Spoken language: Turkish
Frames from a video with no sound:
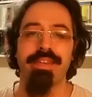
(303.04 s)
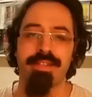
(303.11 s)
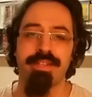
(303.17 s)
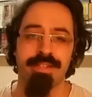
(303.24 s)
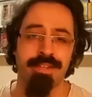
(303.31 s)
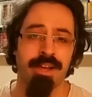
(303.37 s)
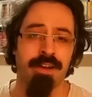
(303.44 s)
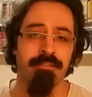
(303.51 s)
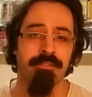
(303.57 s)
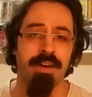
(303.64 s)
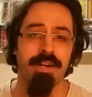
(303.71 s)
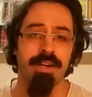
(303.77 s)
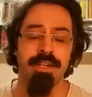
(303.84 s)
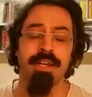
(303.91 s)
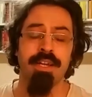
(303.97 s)
isyan
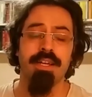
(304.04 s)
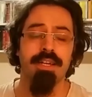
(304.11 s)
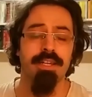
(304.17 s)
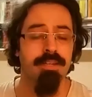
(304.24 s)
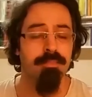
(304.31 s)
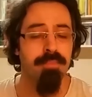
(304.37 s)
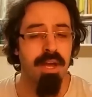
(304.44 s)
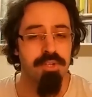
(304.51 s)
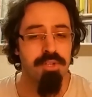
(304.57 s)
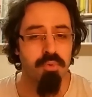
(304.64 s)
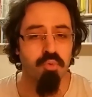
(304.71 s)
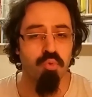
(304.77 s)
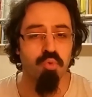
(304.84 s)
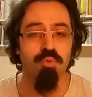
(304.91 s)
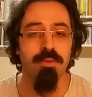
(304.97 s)
var. E, bence
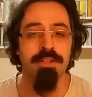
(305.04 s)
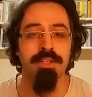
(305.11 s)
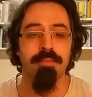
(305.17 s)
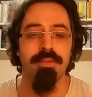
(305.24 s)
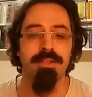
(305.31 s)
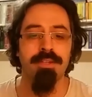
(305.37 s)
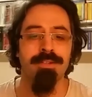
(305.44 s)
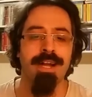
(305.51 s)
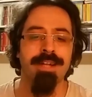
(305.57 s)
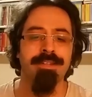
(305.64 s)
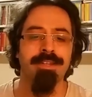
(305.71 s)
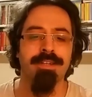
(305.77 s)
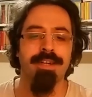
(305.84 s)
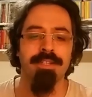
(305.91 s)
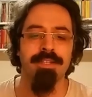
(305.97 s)
kullanabilirler
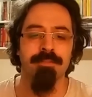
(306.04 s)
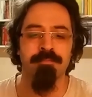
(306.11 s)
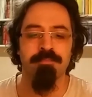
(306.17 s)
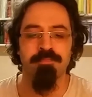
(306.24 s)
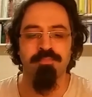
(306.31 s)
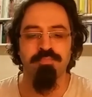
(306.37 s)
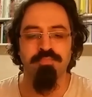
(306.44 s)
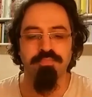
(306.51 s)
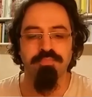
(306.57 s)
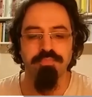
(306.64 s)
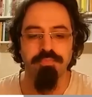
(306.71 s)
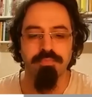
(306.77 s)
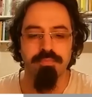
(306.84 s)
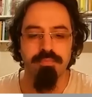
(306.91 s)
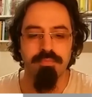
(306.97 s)
dikkat.
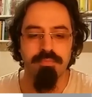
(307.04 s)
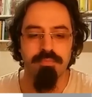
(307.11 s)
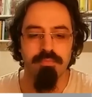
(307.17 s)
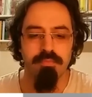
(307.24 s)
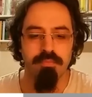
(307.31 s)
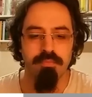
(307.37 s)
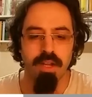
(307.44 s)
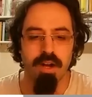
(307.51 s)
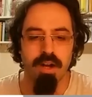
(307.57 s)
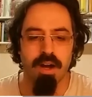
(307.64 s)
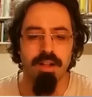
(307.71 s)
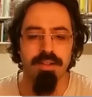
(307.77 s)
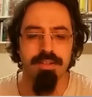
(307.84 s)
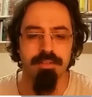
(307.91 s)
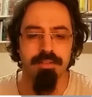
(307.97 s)

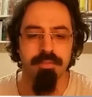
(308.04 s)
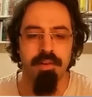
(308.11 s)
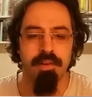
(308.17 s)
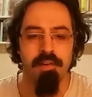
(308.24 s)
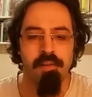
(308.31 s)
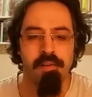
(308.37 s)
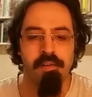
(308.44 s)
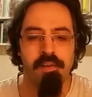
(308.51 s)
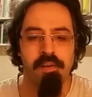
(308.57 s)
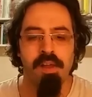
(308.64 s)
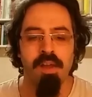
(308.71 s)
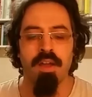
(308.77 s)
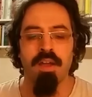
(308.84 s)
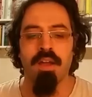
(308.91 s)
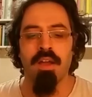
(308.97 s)
6.
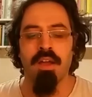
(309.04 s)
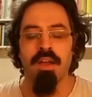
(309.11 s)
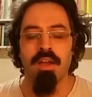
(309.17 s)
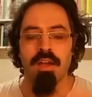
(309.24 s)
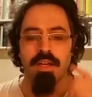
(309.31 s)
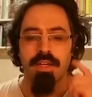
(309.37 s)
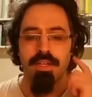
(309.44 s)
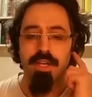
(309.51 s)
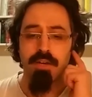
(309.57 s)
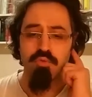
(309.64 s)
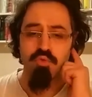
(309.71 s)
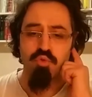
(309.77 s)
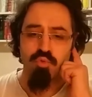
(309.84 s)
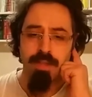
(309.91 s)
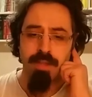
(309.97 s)

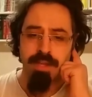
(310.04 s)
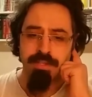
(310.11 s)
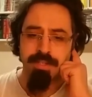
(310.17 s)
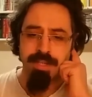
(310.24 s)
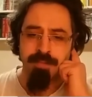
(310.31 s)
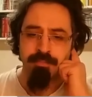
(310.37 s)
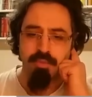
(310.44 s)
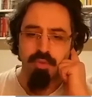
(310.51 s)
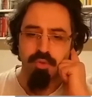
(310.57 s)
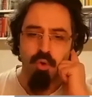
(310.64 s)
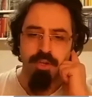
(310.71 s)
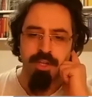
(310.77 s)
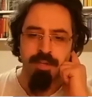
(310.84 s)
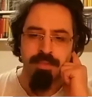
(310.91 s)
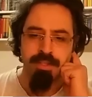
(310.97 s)
Yavuz Sultan Selim
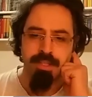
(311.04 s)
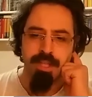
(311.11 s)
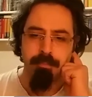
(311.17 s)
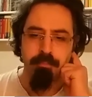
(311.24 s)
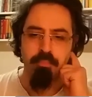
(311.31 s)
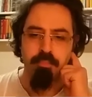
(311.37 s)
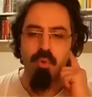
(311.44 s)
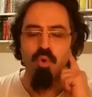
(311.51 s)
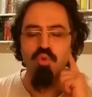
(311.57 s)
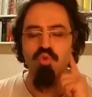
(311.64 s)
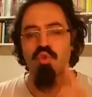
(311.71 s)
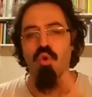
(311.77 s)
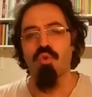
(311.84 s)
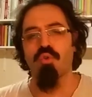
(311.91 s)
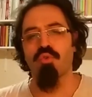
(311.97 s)
döneminde
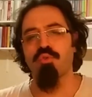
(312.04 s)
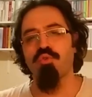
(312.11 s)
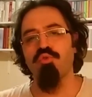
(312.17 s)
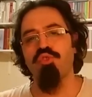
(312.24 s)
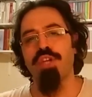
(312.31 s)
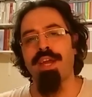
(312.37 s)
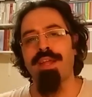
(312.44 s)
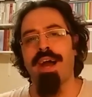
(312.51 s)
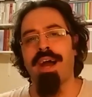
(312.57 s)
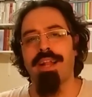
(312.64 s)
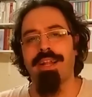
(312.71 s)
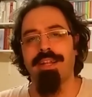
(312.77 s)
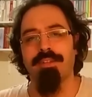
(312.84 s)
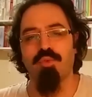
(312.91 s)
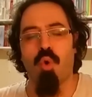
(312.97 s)
Bozoklu
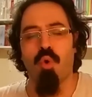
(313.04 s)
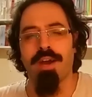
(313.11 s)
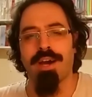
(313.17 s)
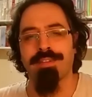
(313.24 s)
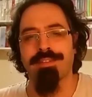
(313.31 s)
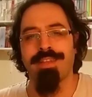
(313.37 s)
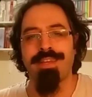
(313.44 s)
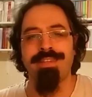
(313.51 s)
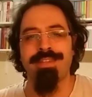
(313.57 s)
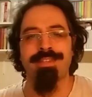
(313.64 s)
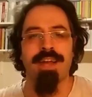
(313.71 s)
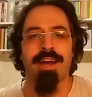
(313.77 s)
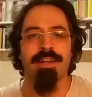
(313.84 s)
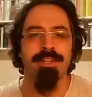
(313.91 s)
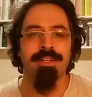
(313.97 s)
Celal'le Tokat'ta
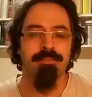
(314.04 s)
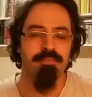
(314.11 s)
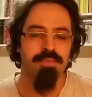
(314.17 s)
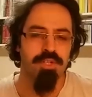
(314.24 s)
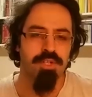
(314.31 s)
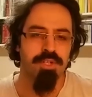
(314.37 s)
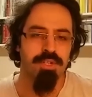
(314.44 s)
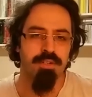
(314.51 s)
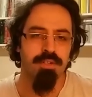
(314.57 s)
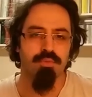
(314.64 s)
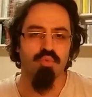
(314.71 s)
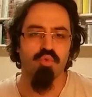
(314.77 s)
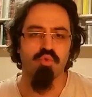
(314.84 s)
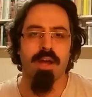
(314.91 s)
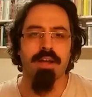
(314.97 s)
isyan etmiş,
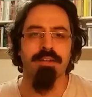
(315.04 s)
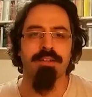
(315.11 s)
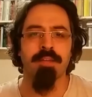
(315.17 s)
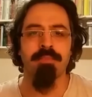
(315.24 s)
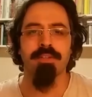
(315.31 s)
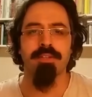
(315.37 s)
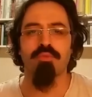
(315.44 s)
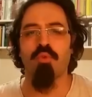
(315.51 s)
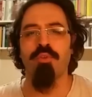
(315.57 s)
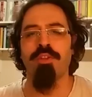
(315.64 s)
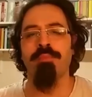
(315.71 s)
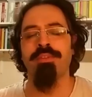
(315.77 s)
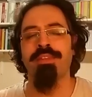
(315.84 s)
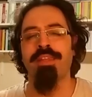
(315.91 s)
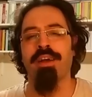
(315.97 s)
duraklama
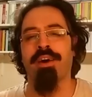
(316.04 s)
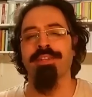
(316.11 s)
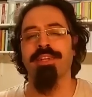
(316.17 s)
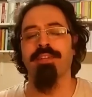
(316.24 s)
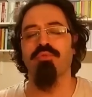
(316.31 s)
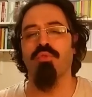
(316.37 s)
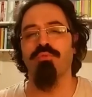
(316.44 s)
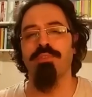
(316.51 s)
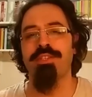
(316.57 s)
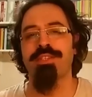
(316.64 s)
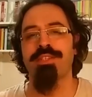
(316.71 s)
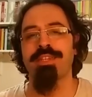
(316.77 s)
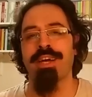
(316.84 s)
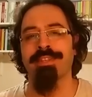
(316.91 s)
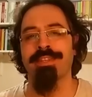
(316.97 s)
döneminde Anadolu
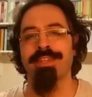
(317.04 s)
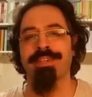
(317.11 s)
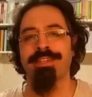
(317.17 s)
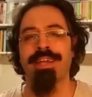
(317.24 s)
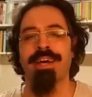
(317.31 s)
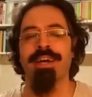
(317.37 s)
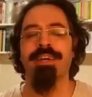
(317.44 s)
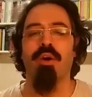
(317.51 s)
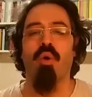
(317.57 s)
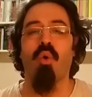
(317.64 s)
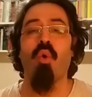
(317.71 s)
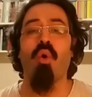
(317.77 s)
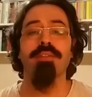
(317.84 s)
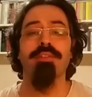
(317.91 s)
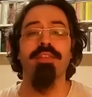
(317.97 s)
isyanlarına
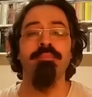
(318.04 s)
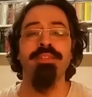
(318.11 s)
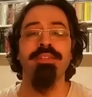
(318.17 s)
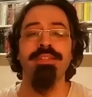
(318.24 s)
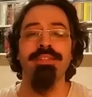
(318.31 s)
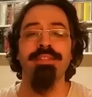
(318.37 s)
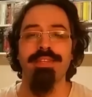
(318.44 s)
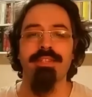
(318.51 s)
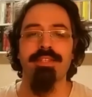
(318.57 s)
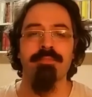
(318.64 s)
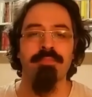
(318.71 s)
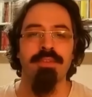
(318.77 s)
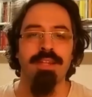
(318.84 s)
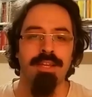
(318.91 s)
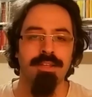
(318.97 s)
o adamın
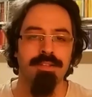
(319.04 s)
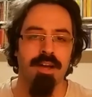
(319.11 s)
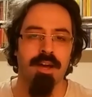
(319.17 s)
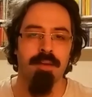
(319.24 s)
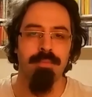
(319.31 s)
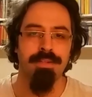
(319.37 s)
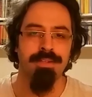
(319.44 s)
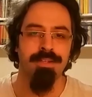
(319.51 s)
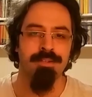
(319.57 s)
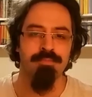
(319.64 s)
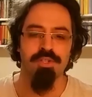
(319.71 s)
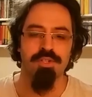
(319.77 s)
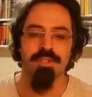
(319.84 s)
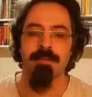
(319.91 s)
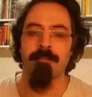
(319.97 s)
ismiyle hitap
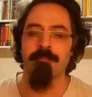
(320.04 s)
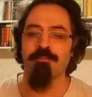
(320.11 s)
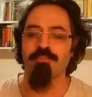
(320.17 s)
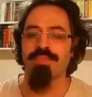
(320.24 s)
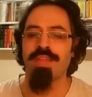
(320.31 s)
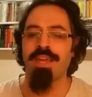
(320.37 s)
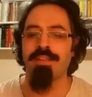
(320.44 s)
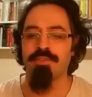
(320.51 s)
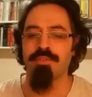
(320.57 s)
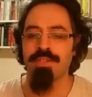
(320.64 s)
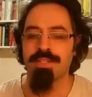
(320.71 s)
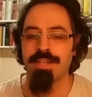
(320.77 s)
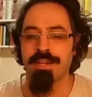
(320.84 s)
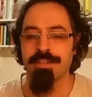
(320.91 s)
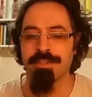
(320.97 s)
edilmişti. Neydi
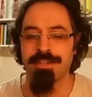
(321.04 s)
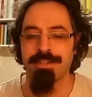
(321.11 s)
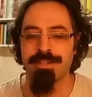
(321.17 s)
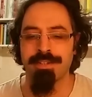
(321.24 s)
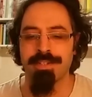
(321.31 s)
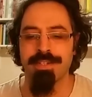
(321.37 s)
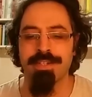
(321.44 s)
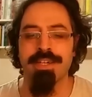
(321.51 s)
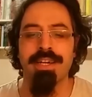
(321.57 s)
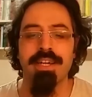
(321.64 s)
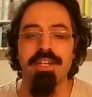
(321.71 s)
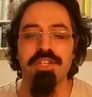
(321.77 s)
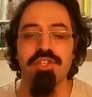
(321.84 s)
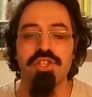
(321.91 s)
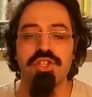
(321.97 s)
isyanların adı?
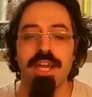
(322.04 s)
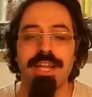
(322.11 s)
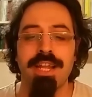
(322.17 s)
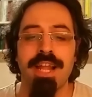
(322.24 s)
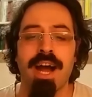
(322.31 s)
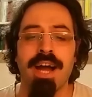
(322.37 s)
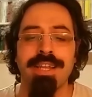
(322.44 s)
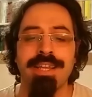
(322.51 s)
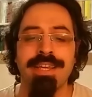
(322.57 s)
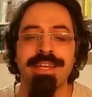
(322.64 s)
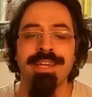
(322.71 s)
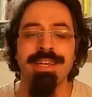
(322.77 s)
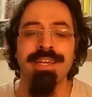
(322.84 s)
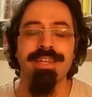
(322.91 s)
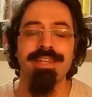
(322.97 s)

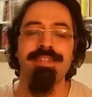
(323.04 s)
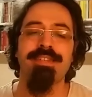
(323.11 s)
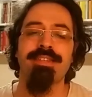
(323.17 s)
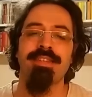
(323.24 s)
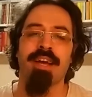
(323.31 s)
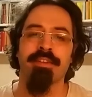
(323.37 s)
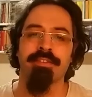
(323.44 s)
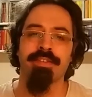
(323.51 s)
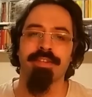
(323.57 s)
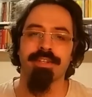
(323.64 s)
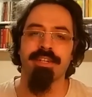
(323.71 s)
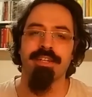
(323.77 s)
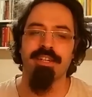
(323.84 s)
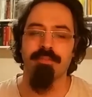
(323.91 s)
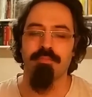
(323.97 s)
Celali
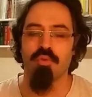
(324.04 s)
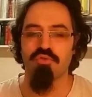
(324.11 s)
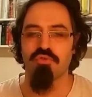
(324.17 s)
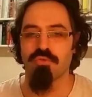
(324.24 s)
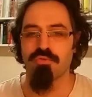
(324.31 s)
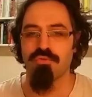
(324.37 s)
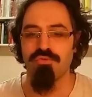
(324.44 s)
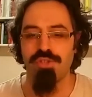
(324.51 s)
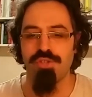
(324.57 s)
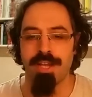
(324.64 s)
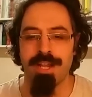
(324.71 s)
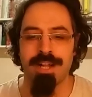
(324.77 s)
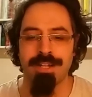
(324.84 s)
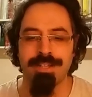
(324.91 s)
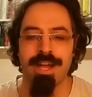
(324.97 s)
isyanları. Bozoklu
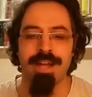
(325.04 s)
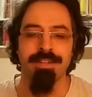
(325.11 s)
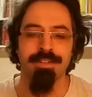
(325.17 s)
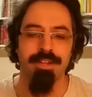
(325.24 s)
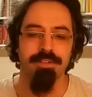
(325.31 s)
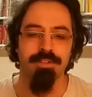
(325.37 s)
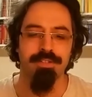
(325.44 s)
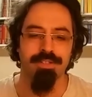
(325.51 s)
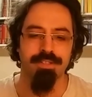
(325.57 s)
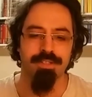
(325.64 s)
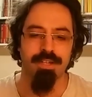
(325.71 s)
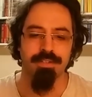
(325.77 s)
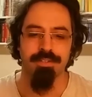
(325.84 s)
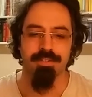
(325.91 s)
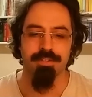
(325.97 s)
Celal'den alır
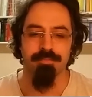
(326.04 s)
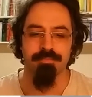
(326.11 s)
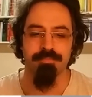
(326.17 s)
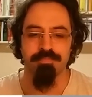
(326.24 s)
adını.